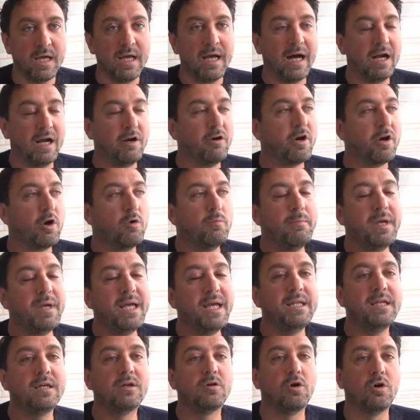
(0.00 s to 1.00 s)
Allora un
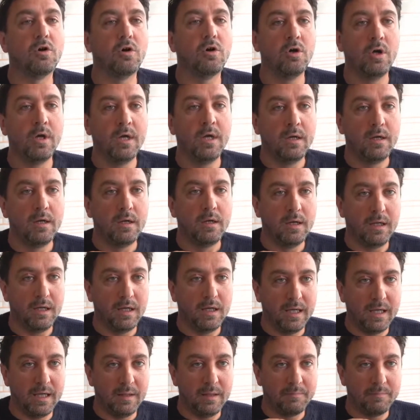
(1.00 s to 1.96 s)
medico eh,